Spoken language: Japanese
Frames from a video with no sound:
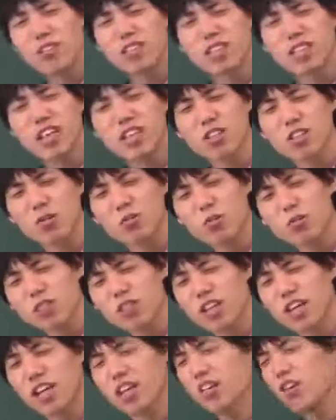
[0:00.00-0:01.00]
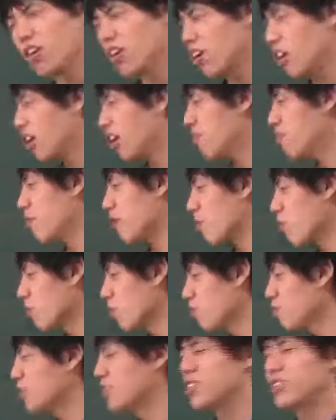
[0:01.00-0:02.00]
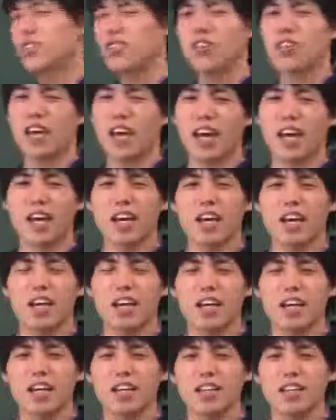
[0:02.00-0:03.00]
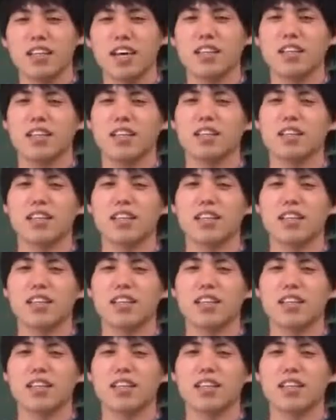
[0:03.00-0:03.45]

倒くさいと思うんだけど、まあ、この3つをねやっ